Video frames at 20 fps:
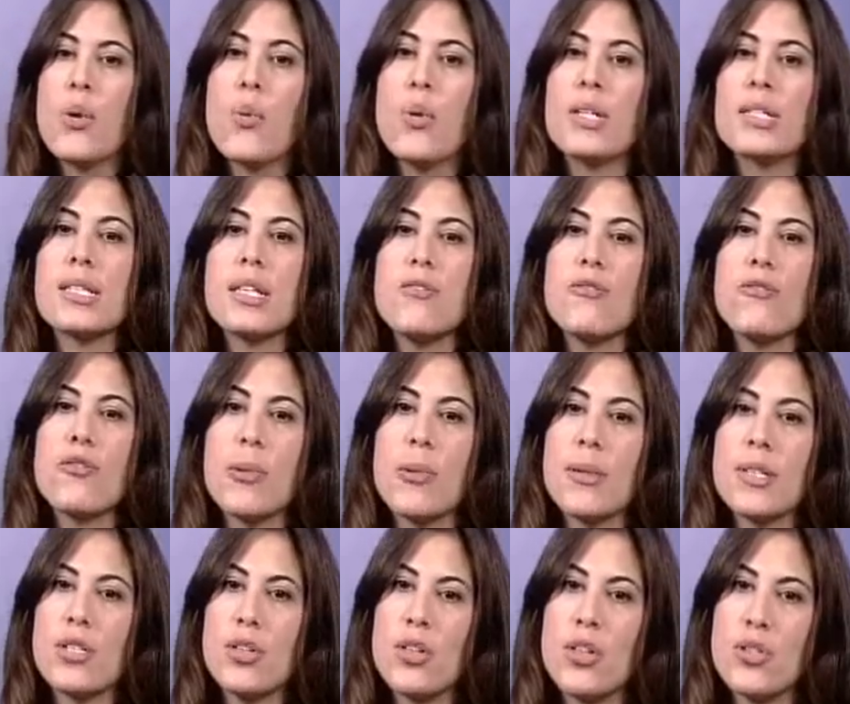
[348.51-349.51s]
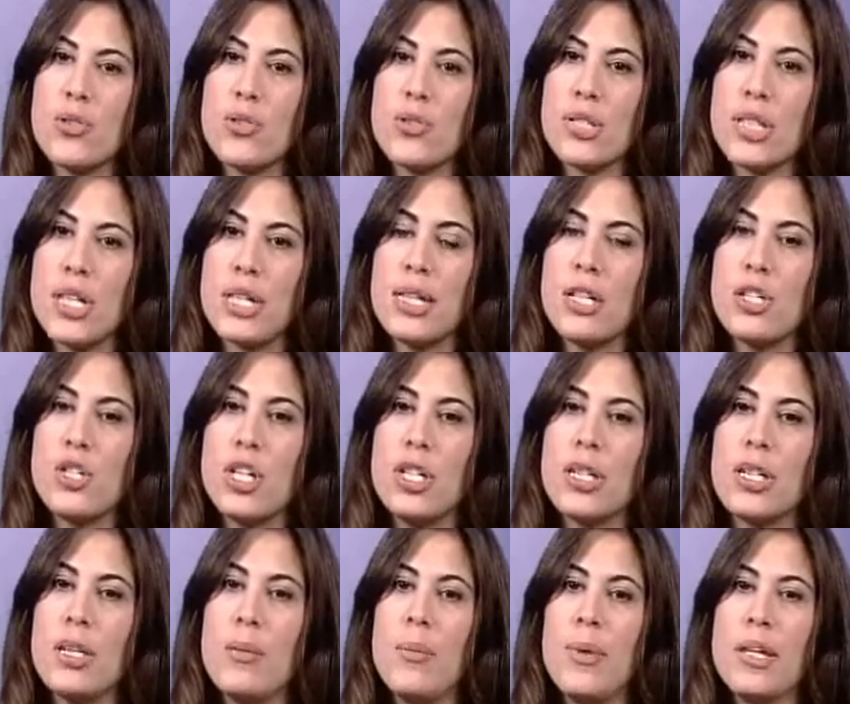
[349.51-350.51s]
Queste informazioni sono state
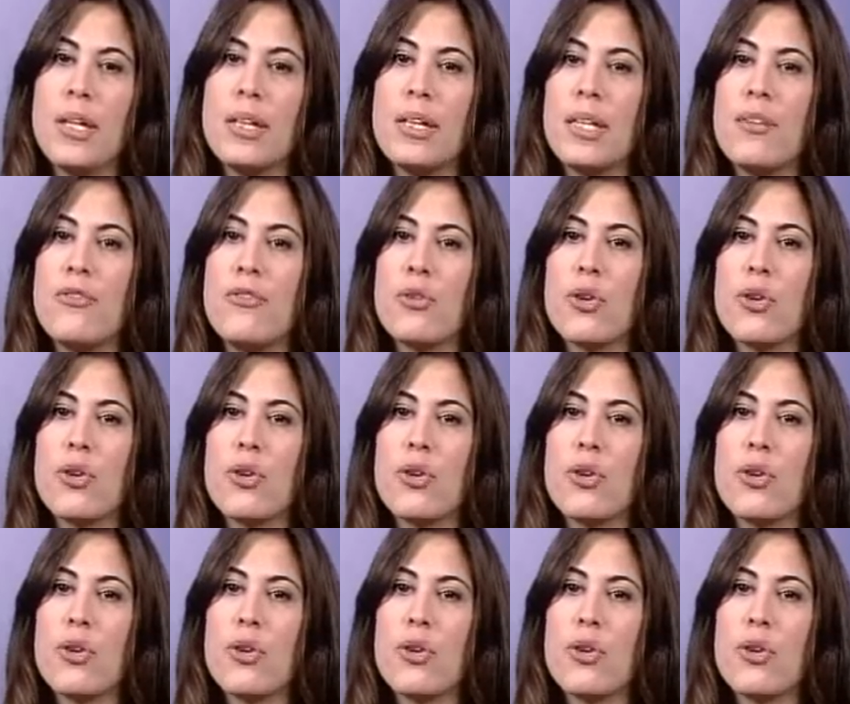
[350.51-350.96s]
gentilmente